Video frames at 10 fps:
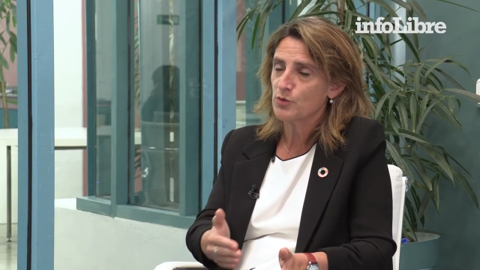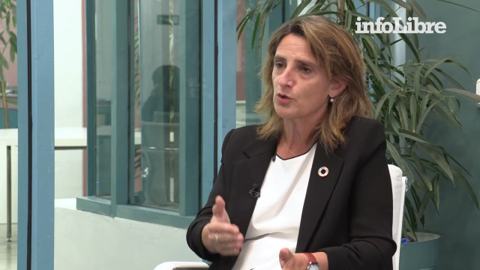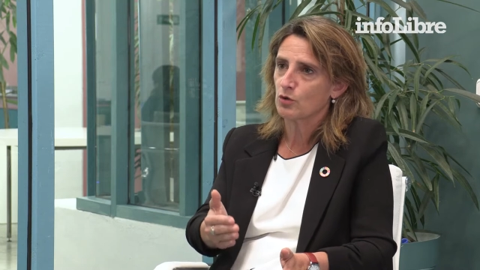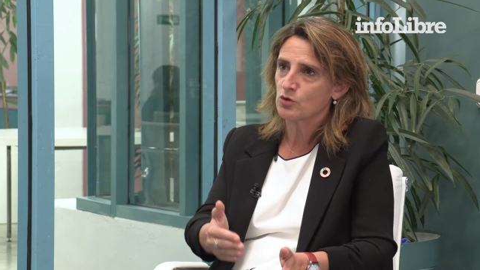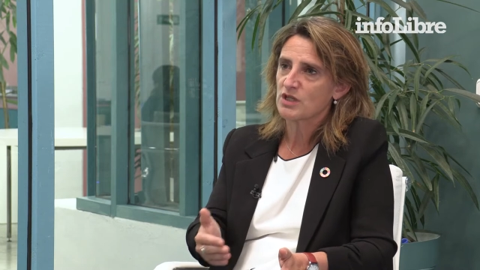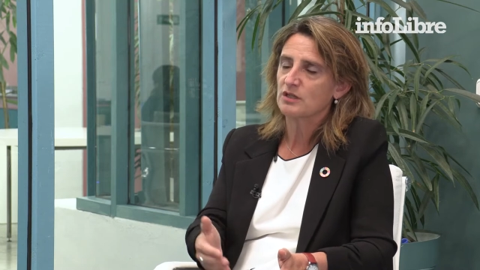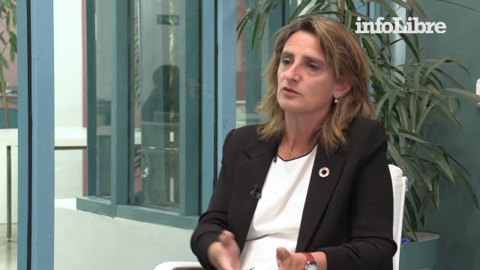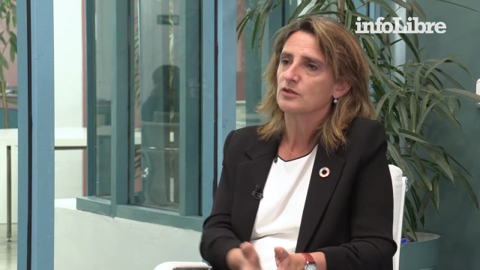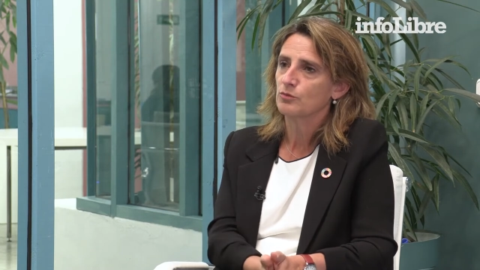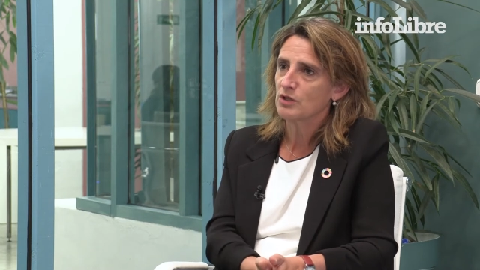pero no nos ha
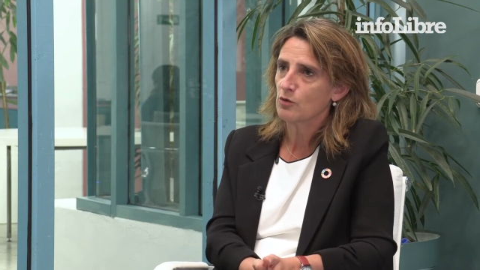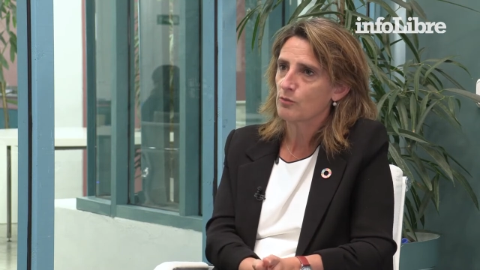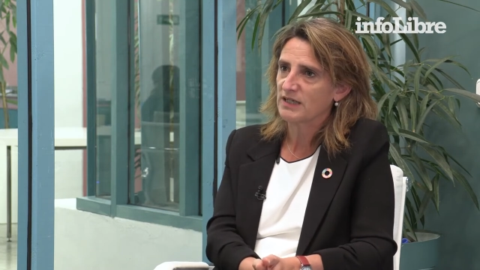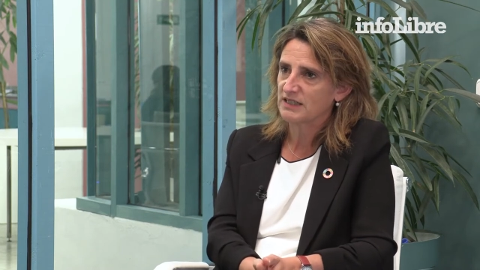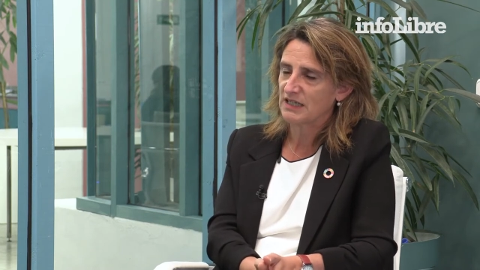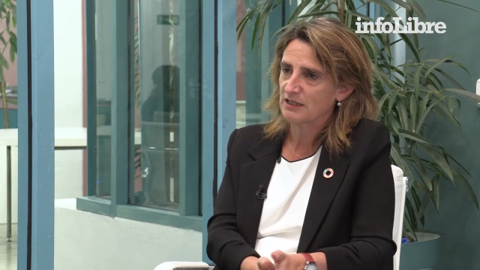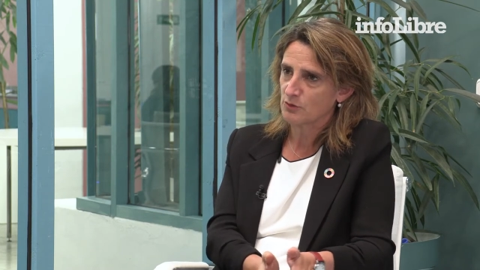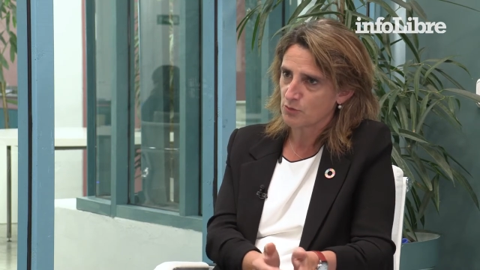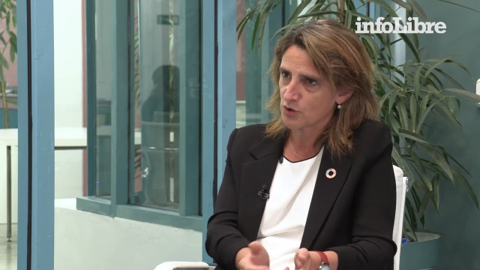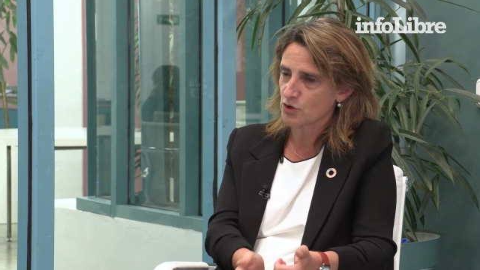dado tiempo a
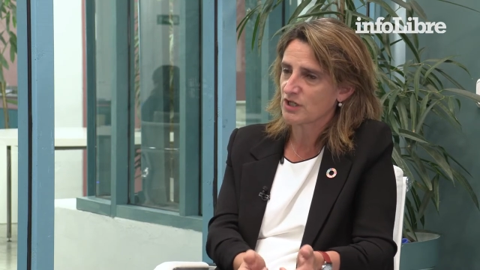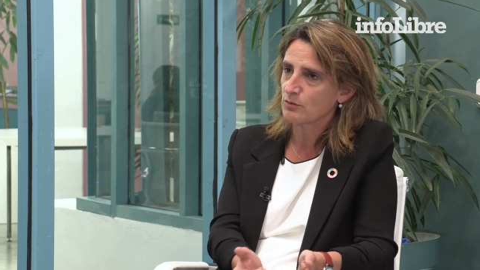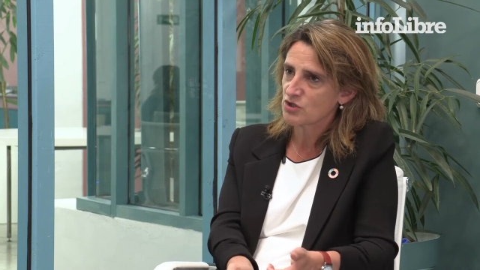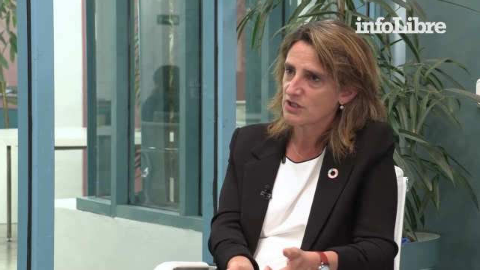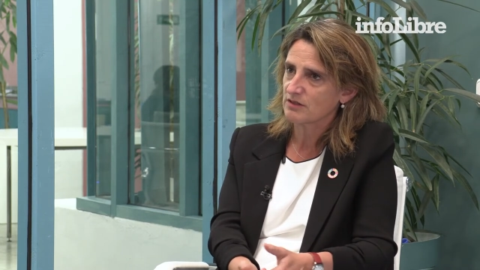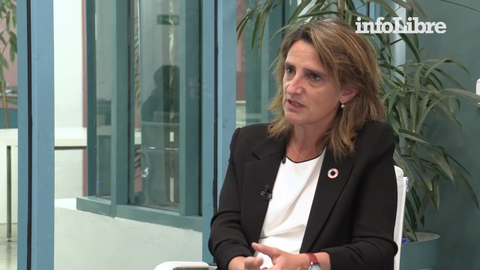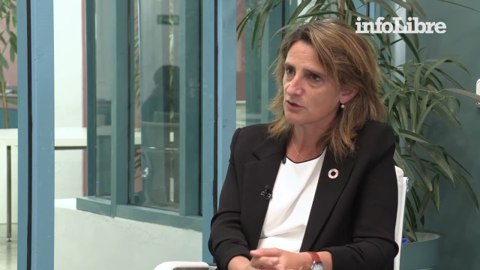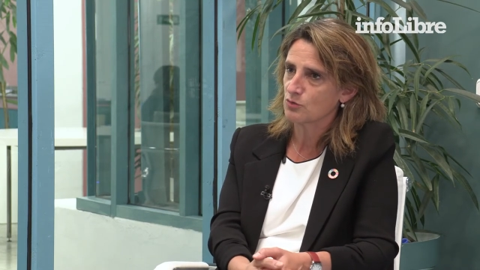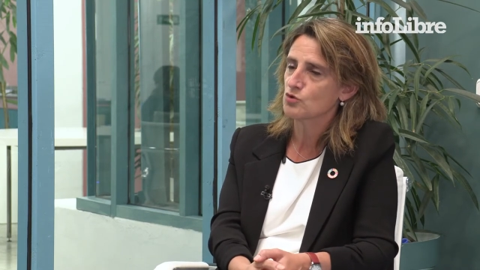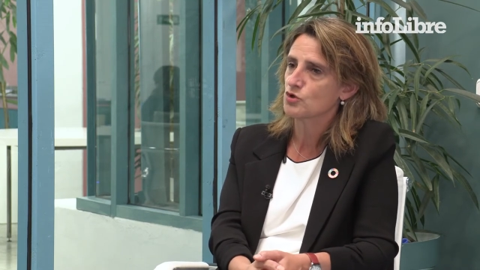completarlo y por eso seguimos
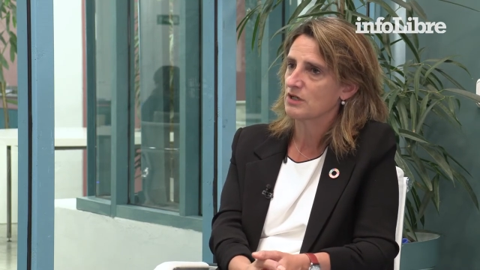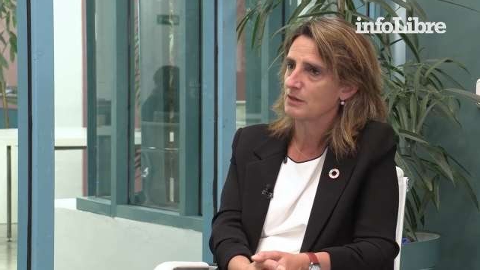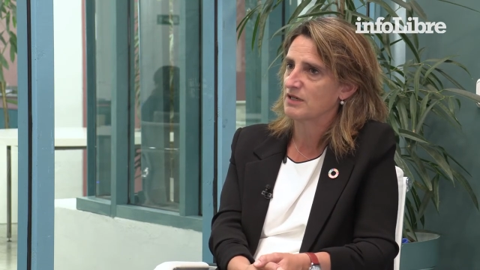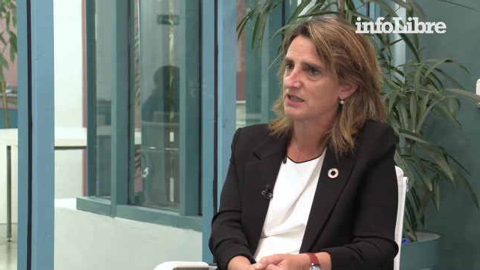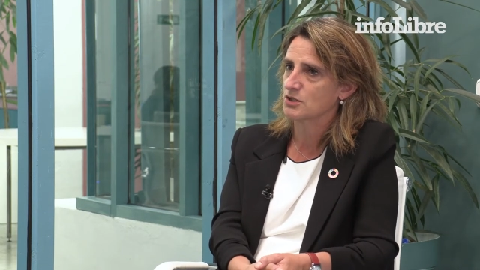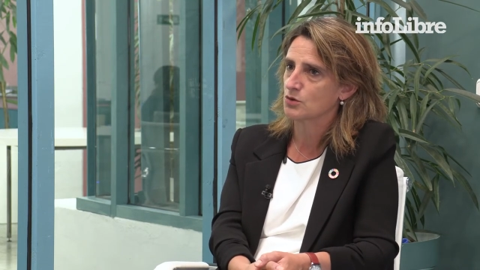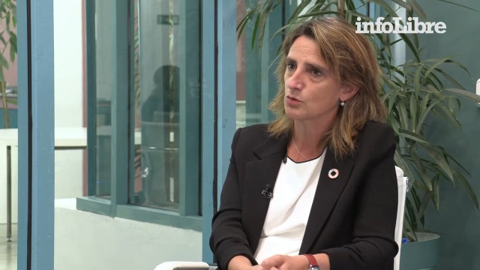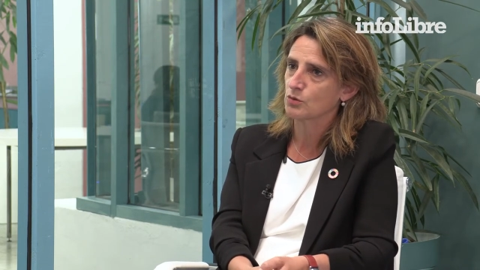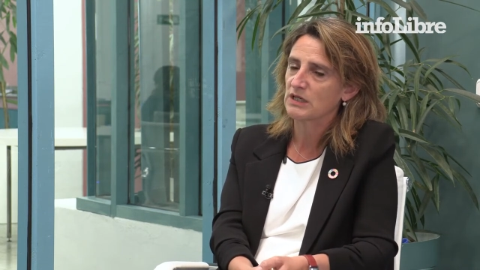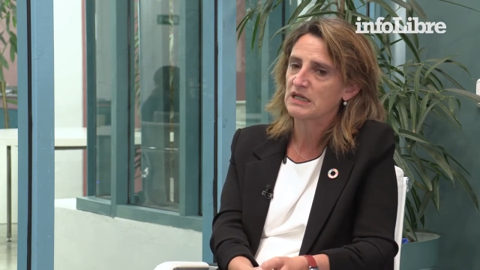trabajando mucho en la parte
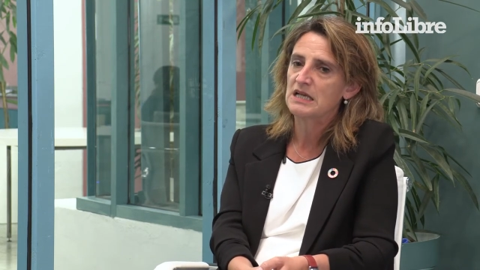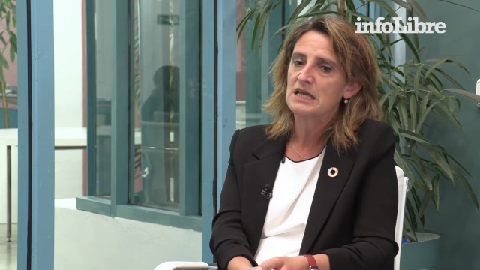estructural.